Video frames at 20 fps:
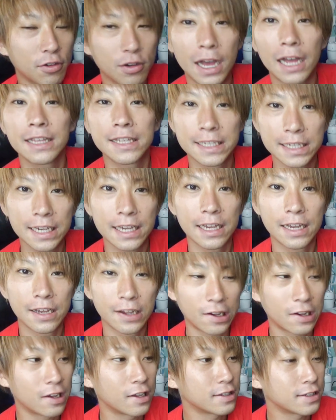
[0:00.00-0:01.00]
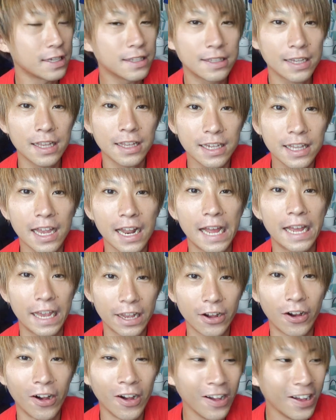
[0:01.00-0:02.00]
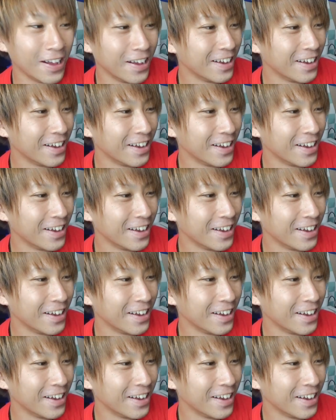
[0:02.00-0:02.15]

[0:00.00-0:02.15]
いう感じうん全然似てないけど